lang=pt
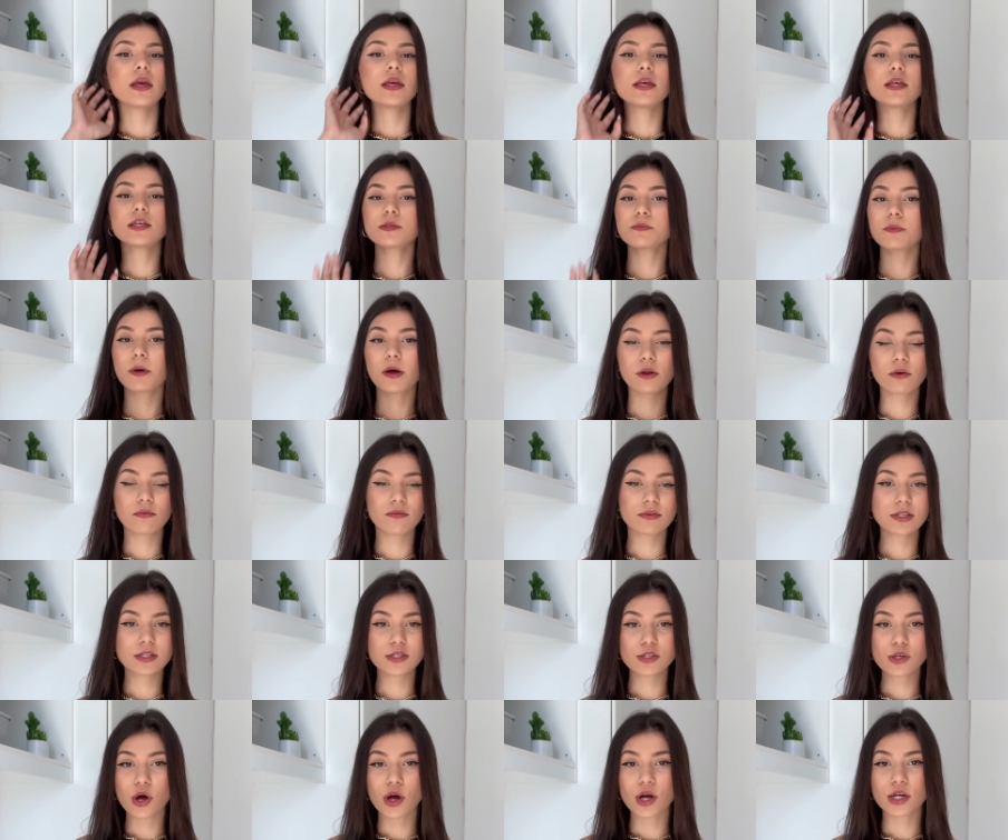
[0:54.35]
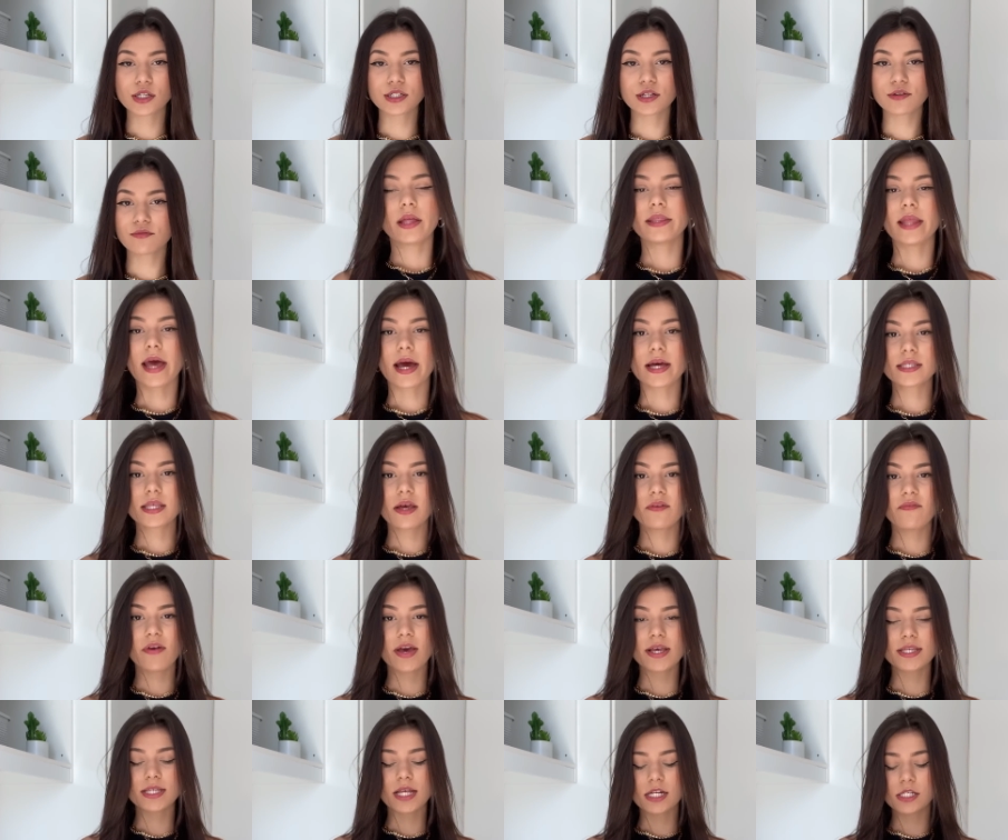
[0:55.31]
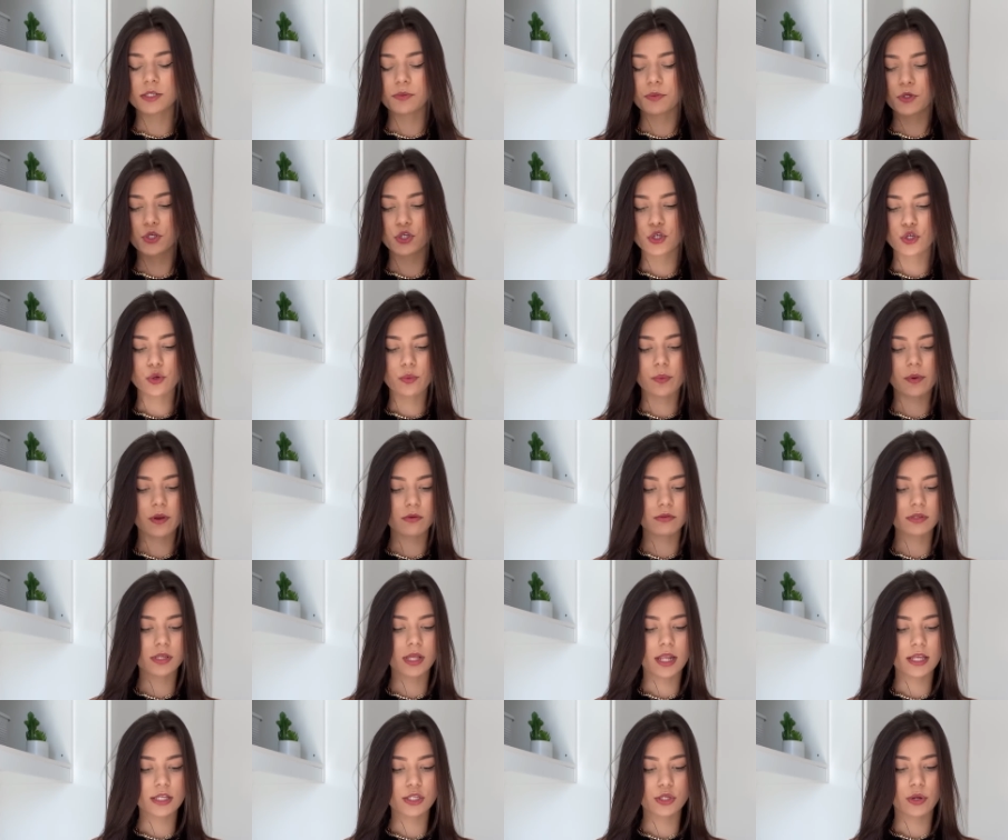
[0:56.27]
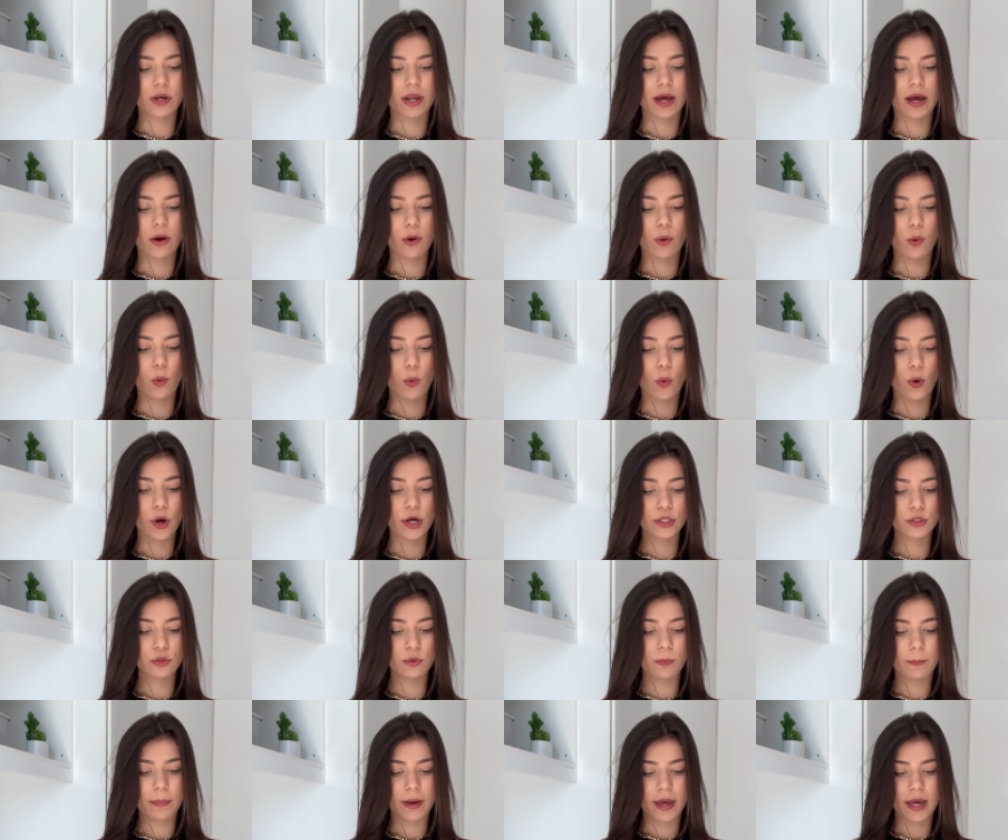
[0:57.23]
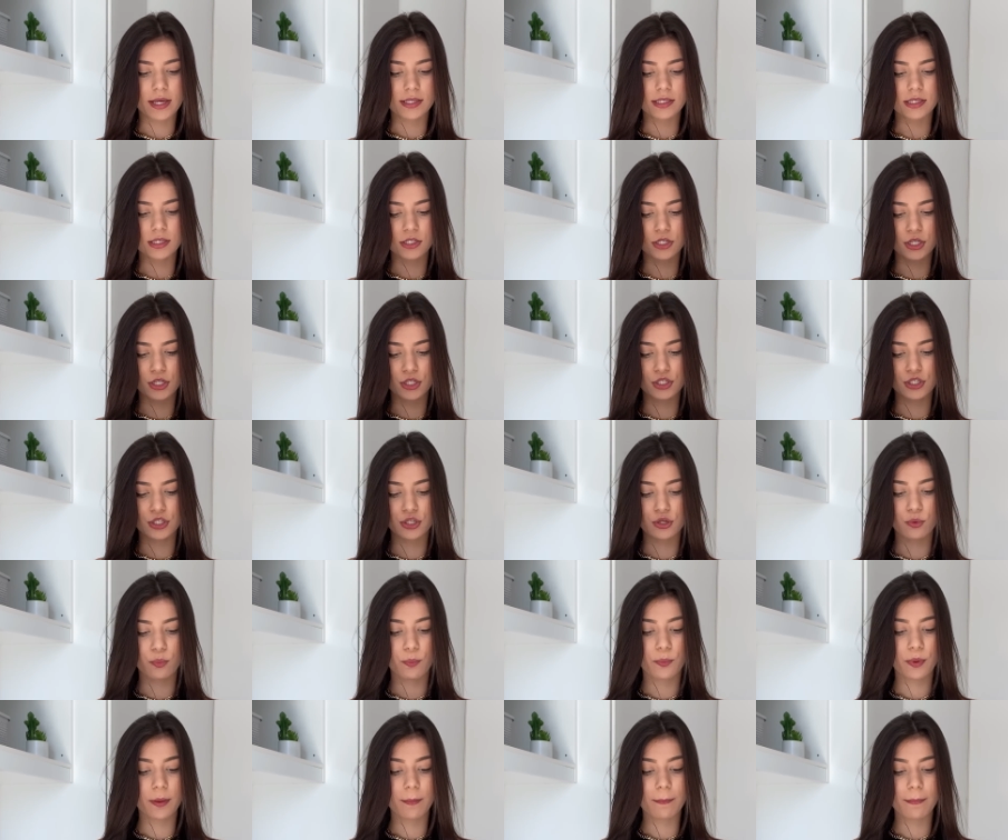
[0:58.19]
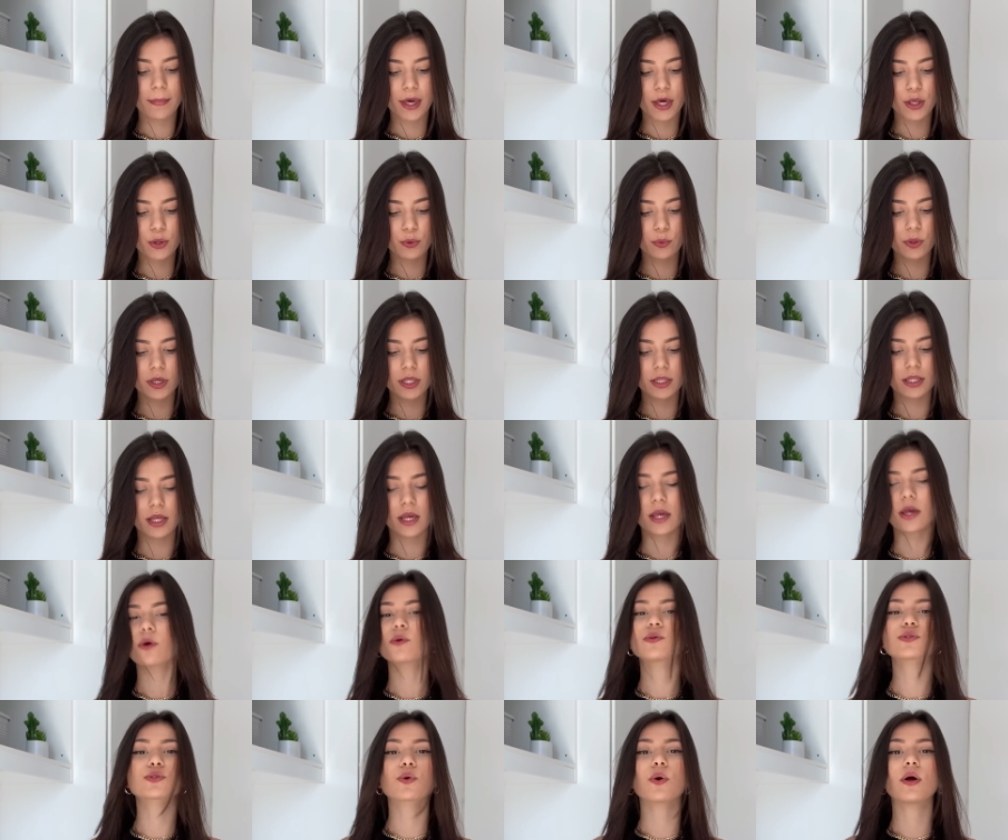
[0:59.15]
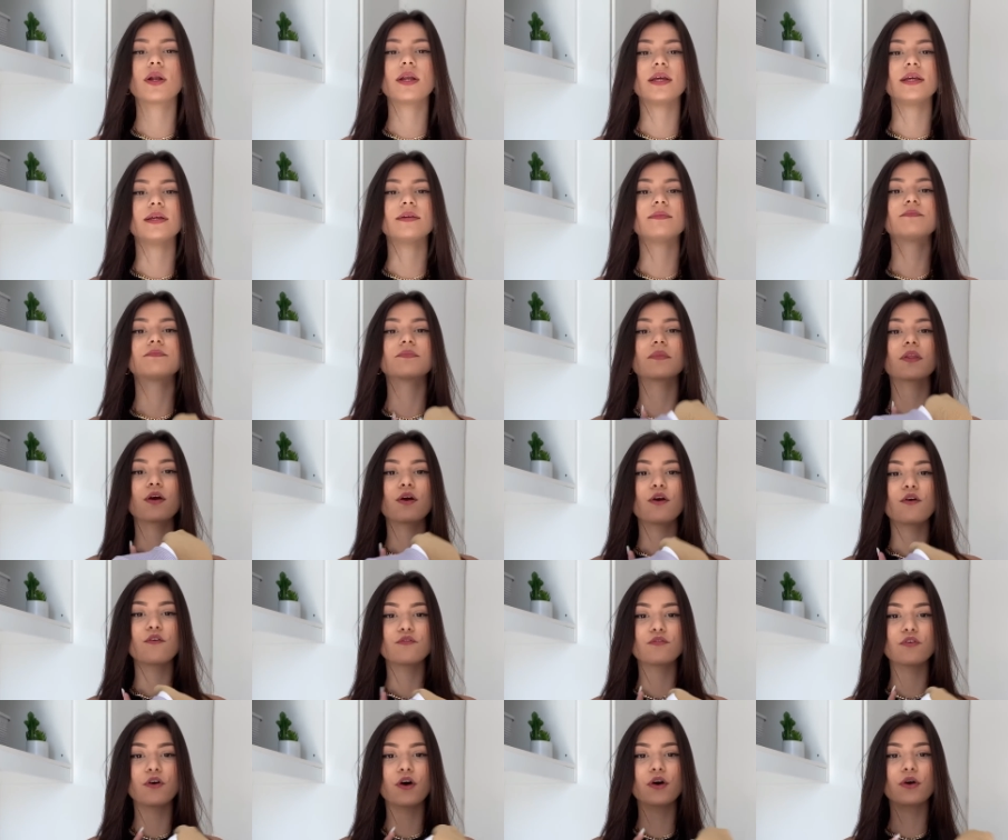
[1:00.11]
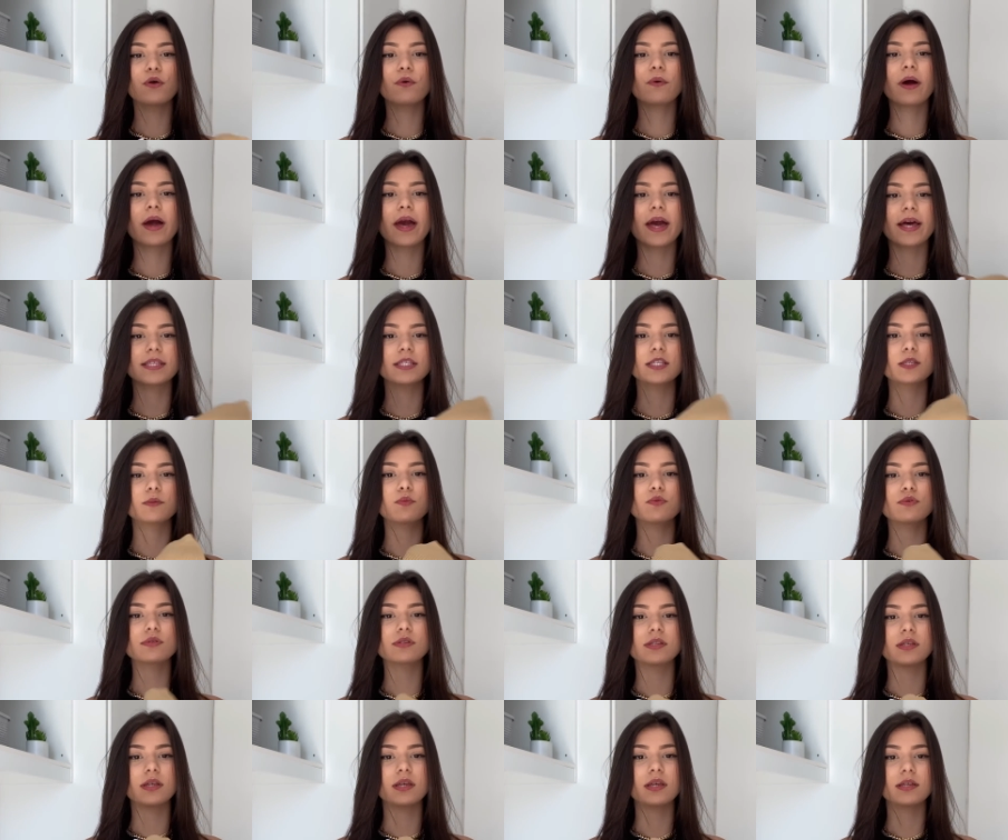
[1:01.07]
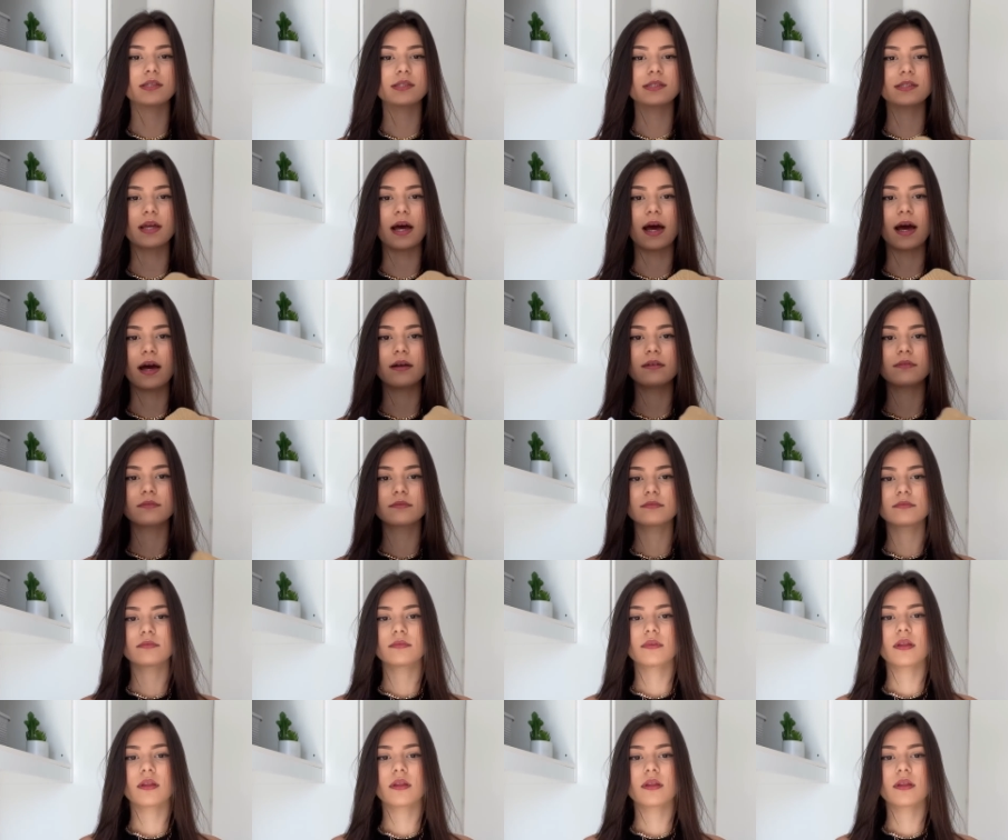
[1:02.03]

E espero que vocês gostem. Dessa vez eles pediram pra eu selecionar oito peças, gente. E o primeiro item que eu escolhi foram essas blusinhas, tá?